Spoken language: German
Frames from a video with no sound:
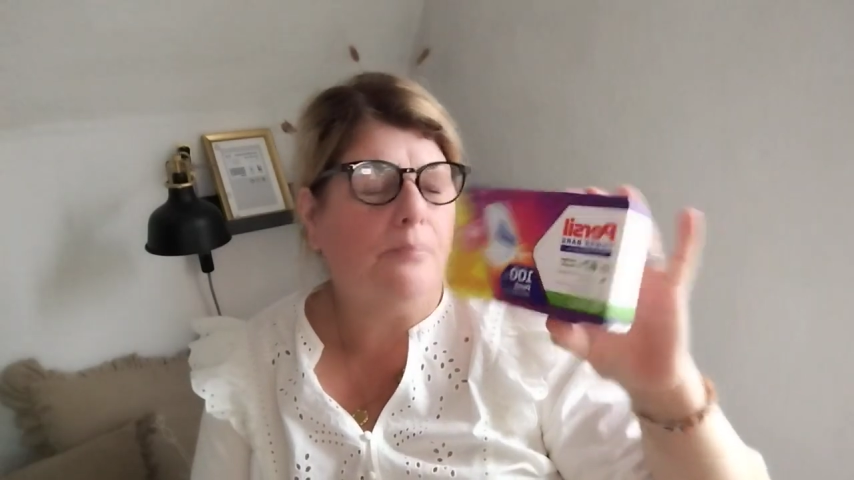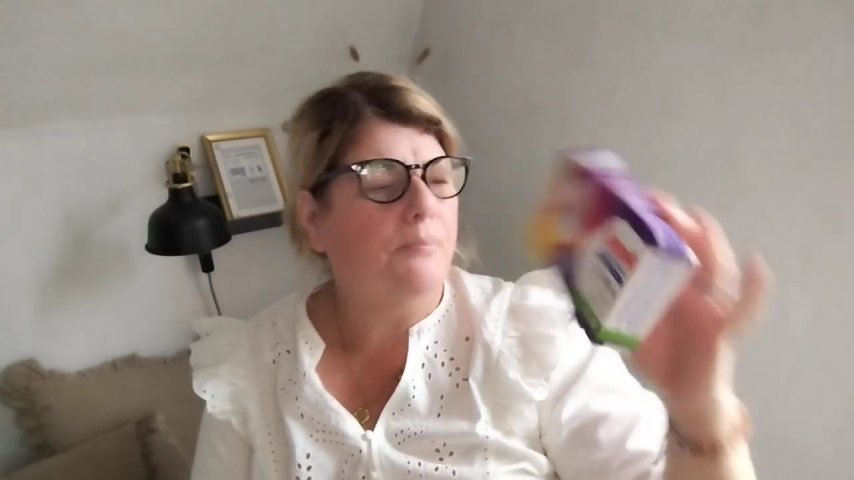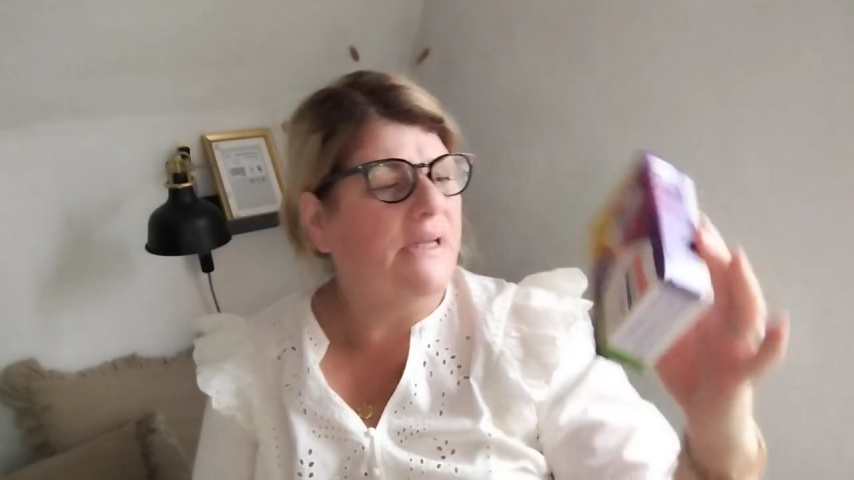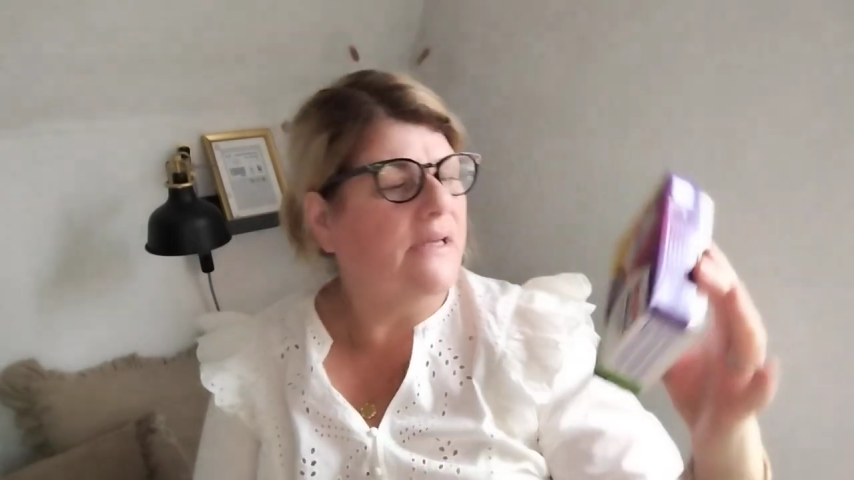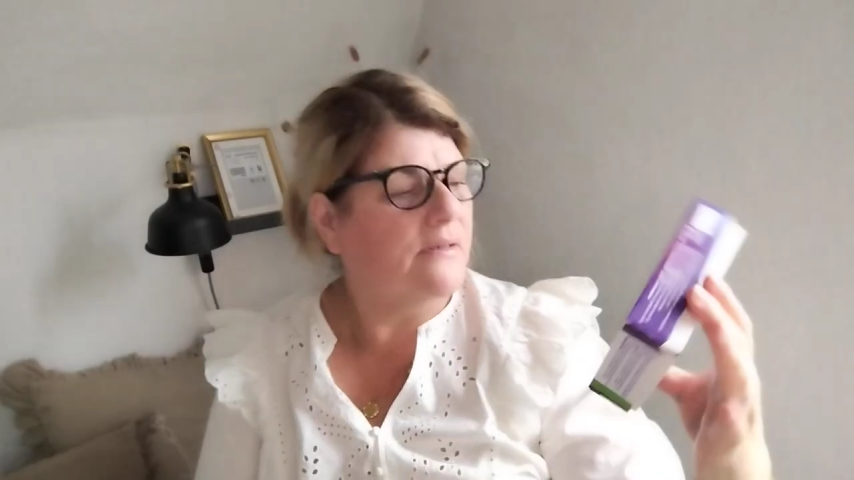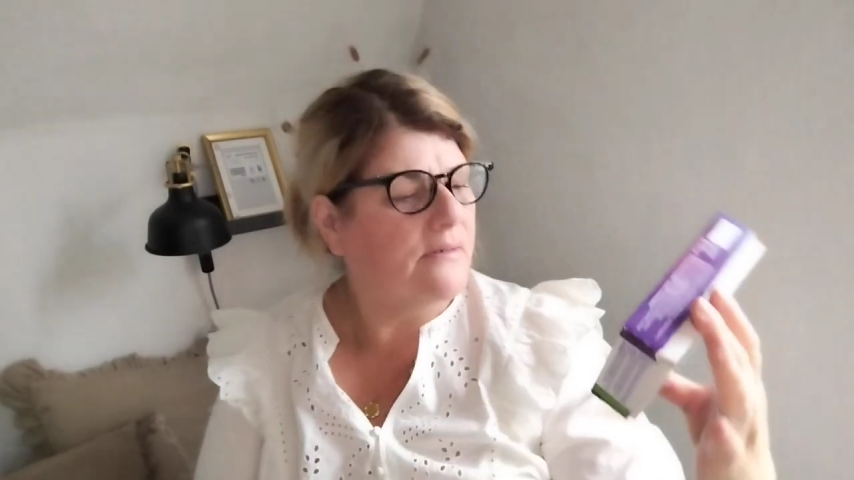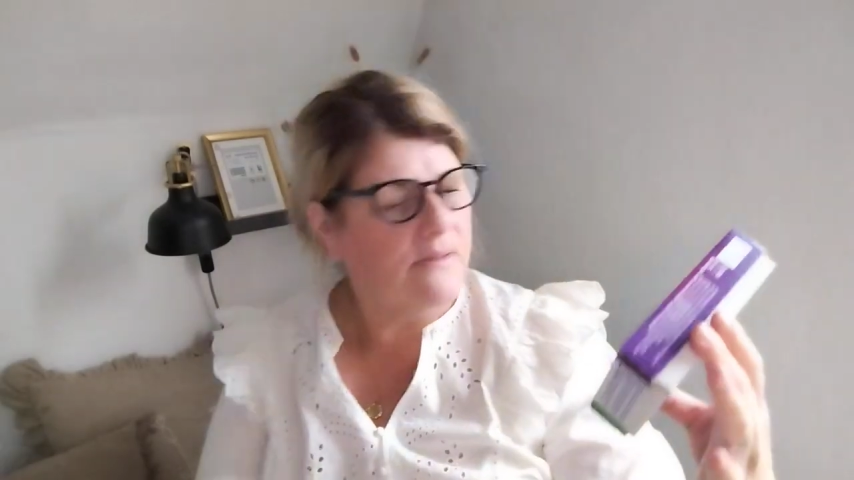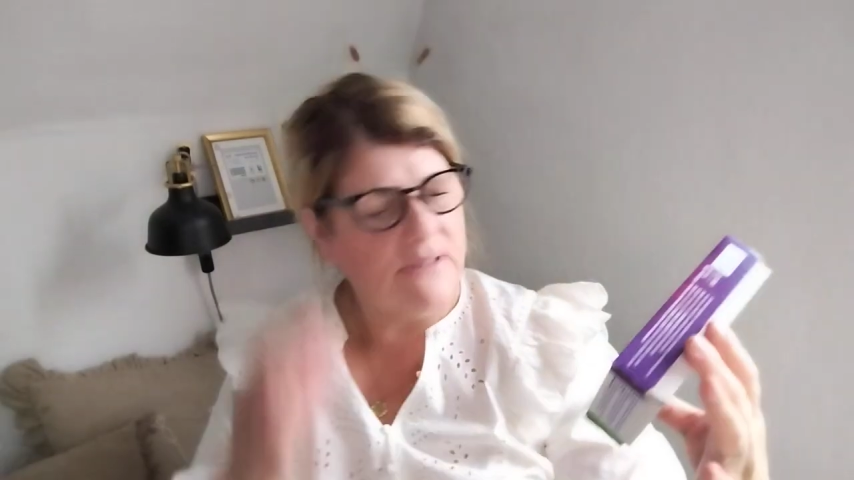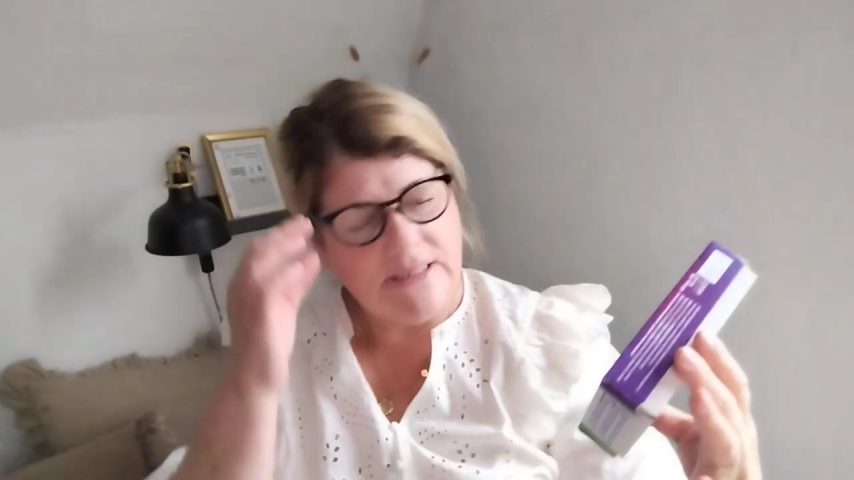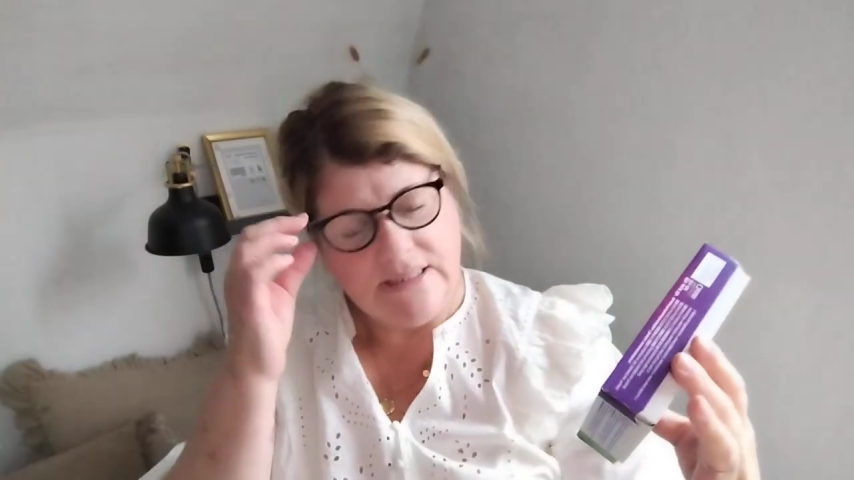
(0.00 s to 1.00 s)
mir
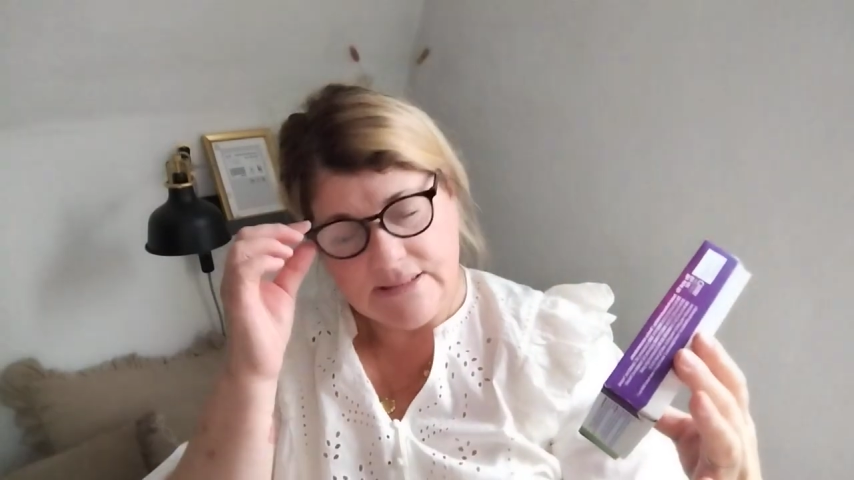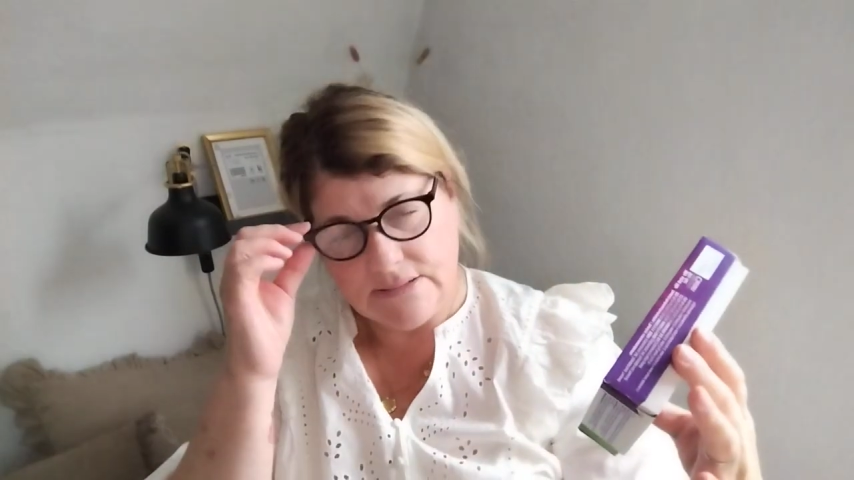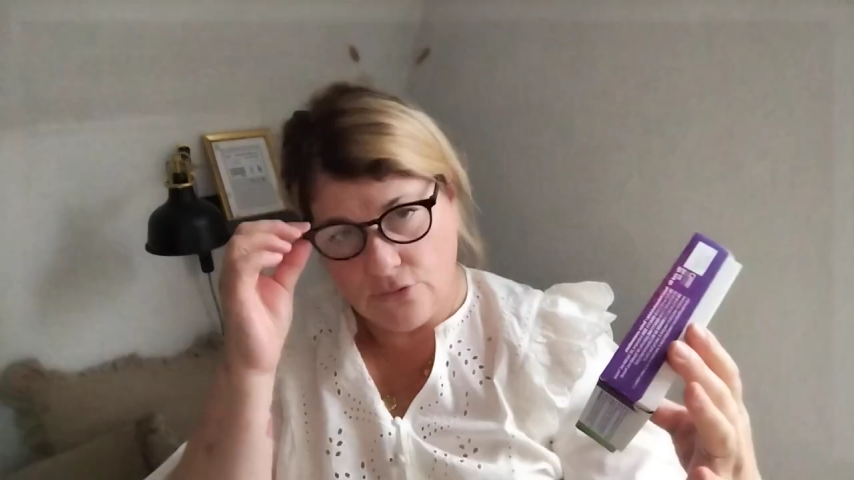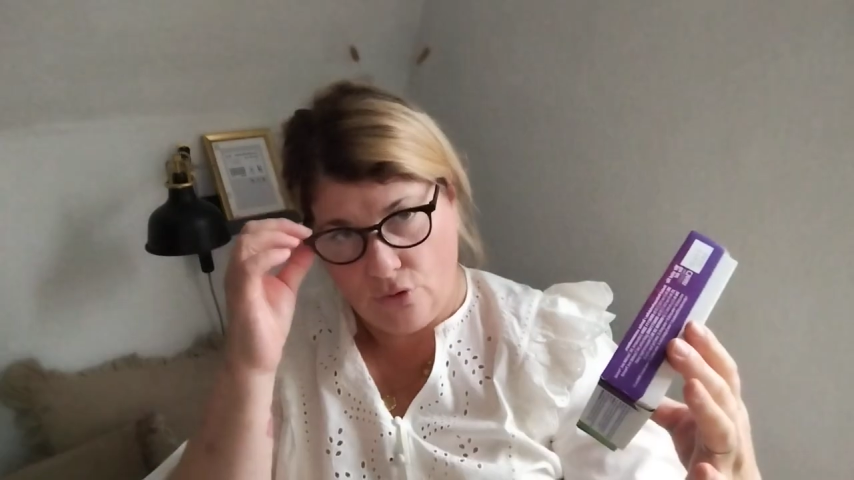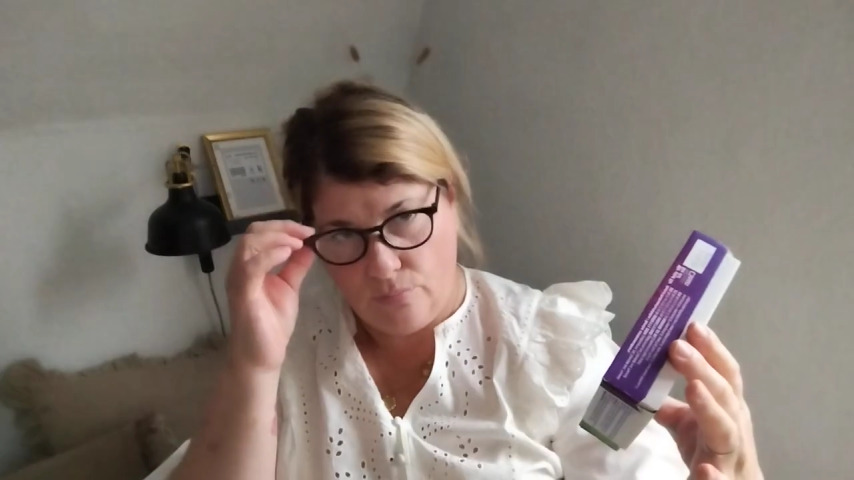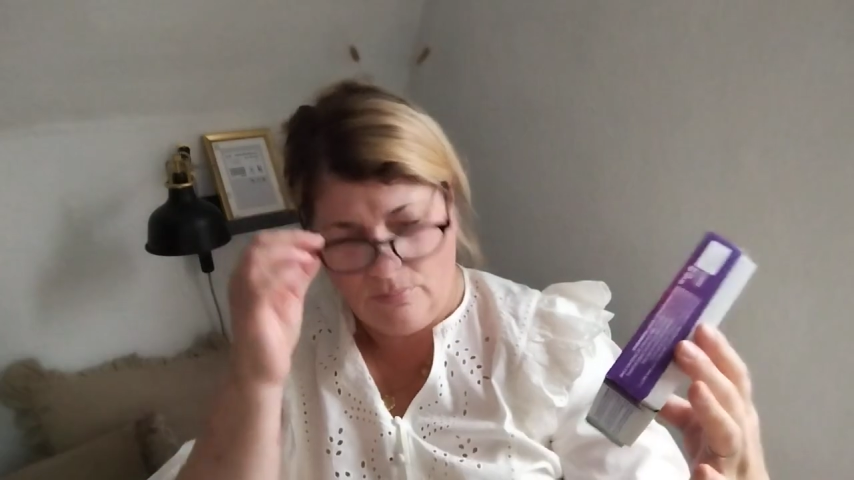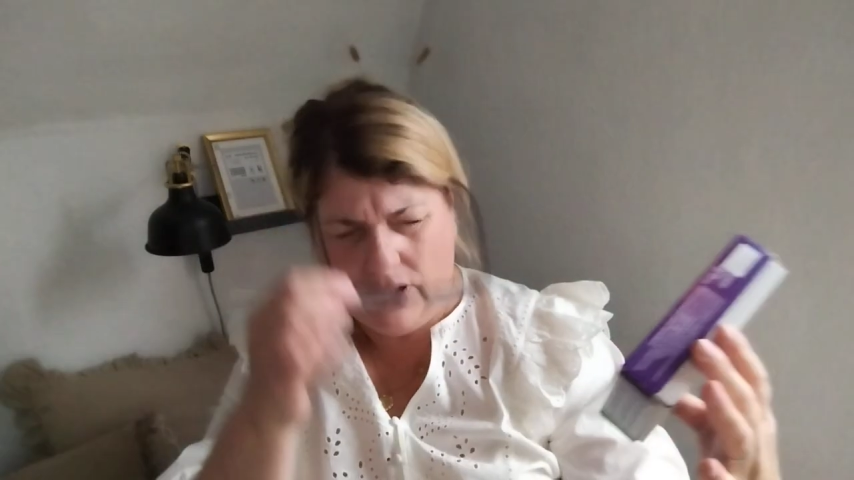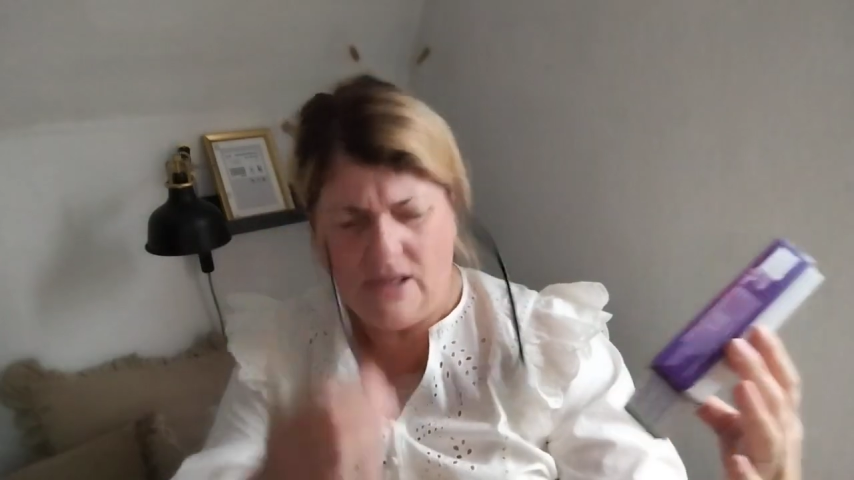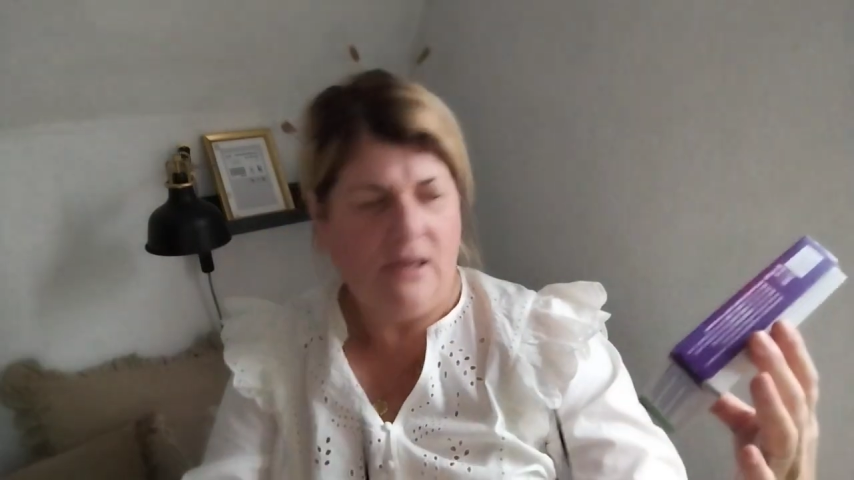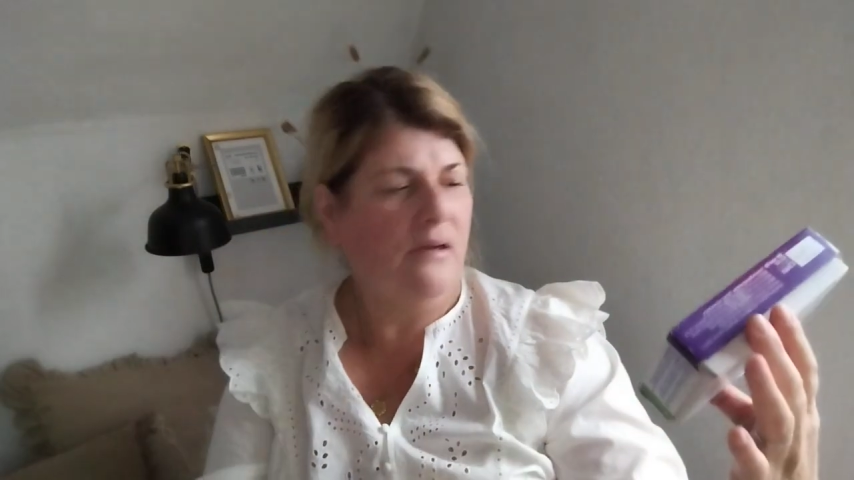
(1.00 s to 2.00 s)
nicht
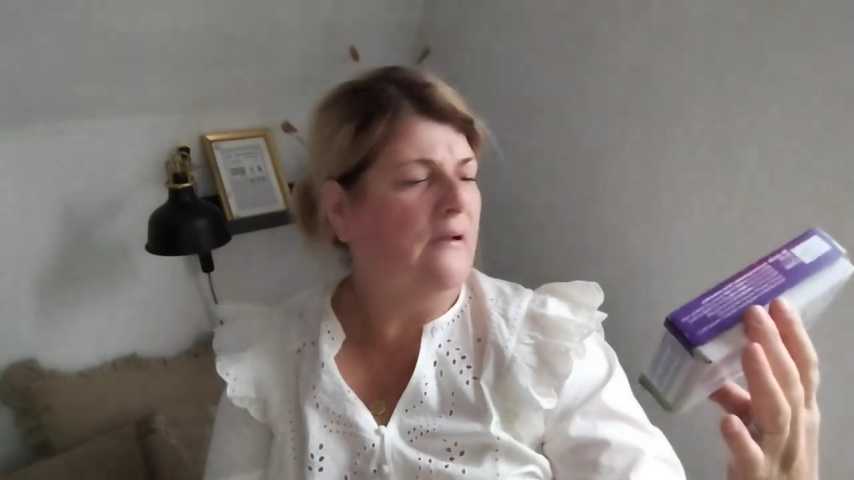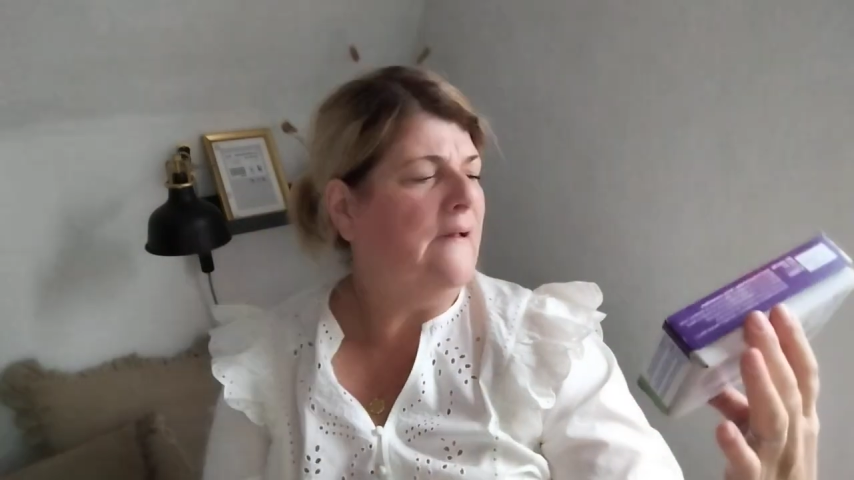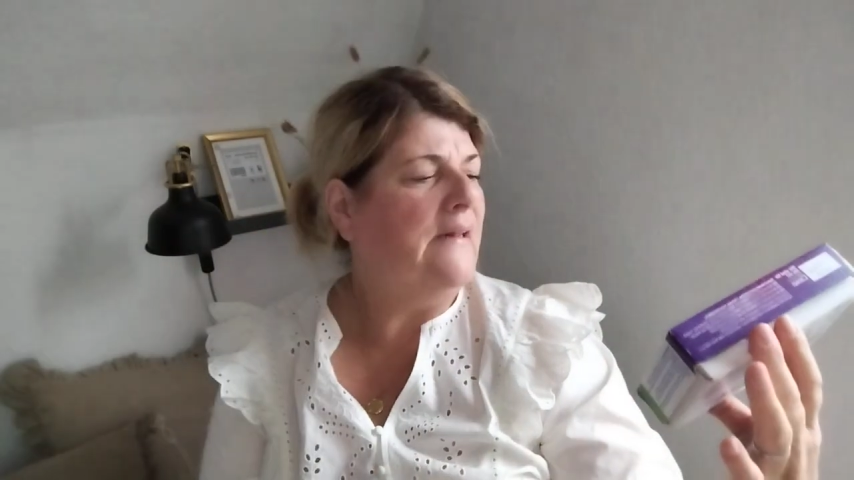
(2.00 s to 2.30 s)
nochmal.